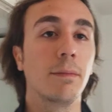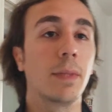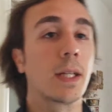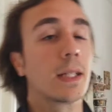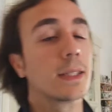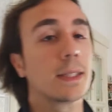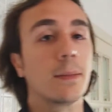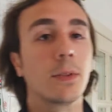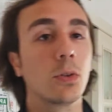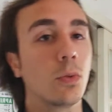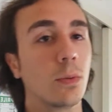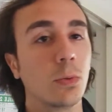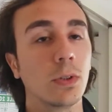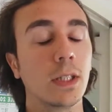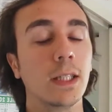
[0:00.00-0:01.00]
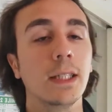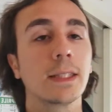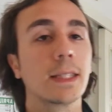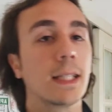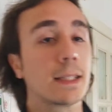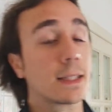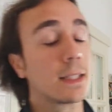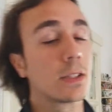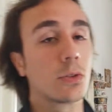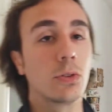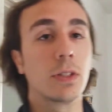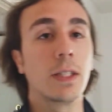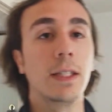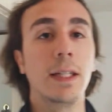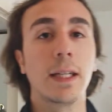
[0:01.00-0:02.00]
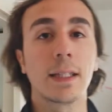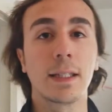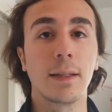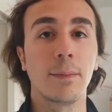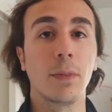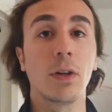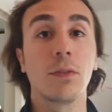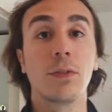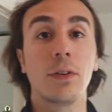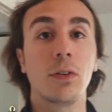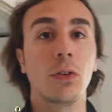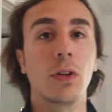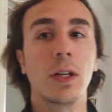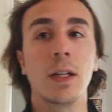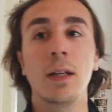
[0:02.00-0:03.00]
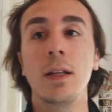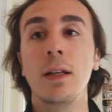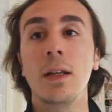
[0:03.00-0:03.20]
perché siamo a due punti di distanza, gli scontri diretti abbiamo a favore,